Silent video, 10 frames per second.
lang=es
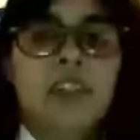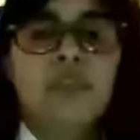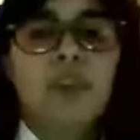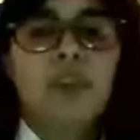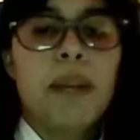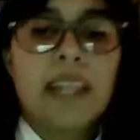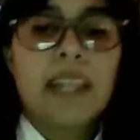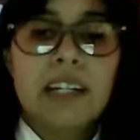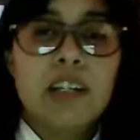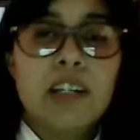El
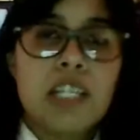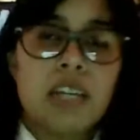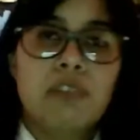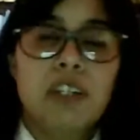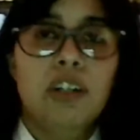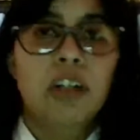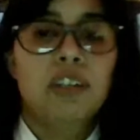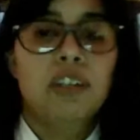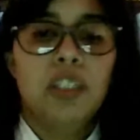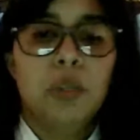estrategizando fue un verdadero
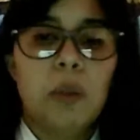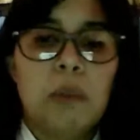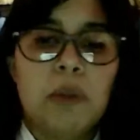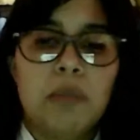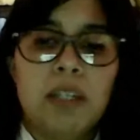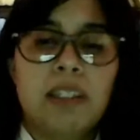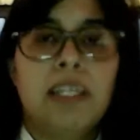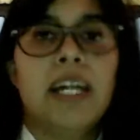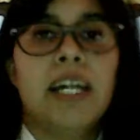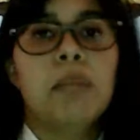desafío donde tuvimos que
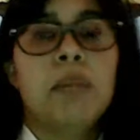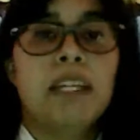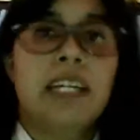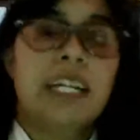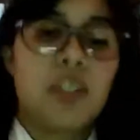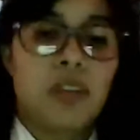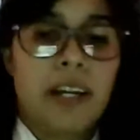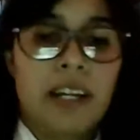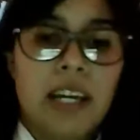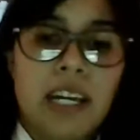investigar, planear y
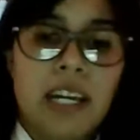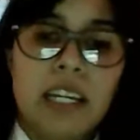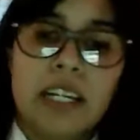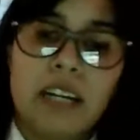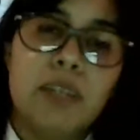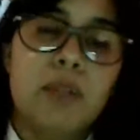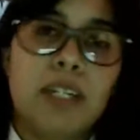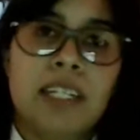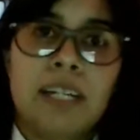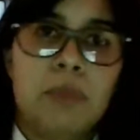accionar. Y
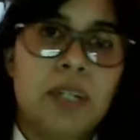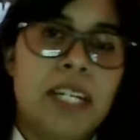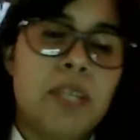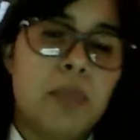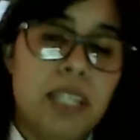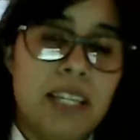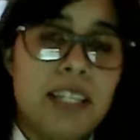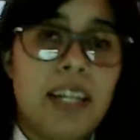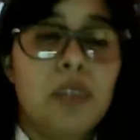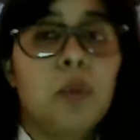reafirmo que esta
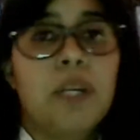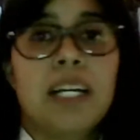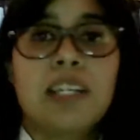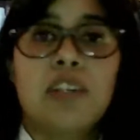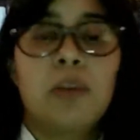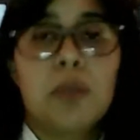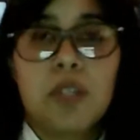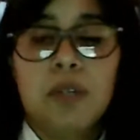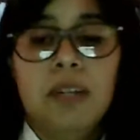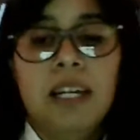experiencia no hubiera sido
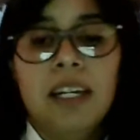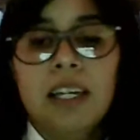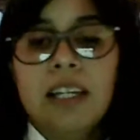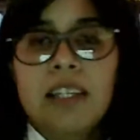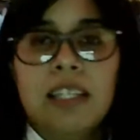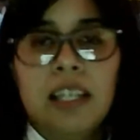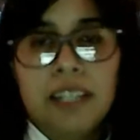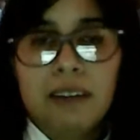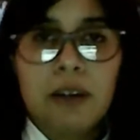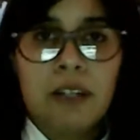posible sin el
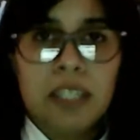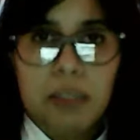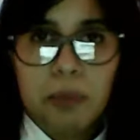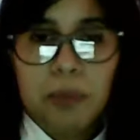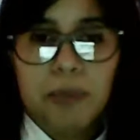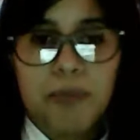trabajo en equipo.